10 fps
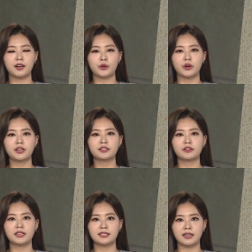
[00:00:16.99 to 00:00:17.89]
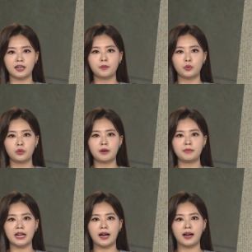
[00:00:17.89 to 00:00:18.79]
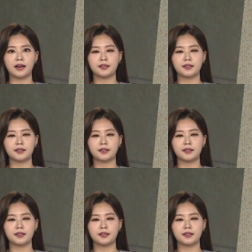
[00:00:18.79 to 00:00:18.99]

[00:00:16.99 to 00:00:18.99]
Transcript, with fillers: 권현석 기자가 보도합니다.